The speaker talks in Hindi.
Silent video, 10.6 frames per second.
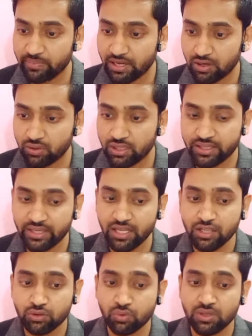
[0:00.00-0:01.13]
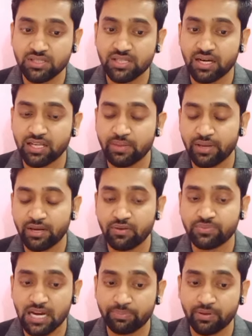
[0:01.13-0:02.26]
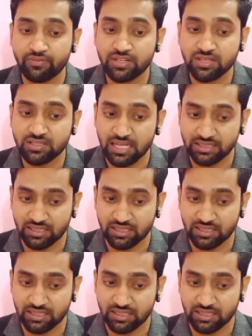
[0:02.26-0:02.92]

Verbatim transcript: में एक लोग क्लिक किए तो इस तरह के मेरे वेबसाइट पे विजिटर्स आते